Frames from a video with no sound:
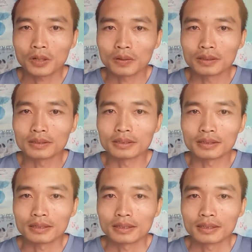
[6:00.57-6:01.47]
mọi
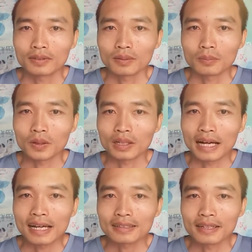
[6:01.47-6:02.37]
người, mọi
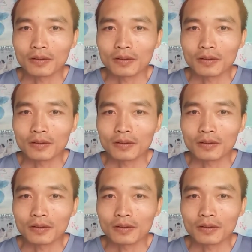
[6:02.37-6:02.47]
cái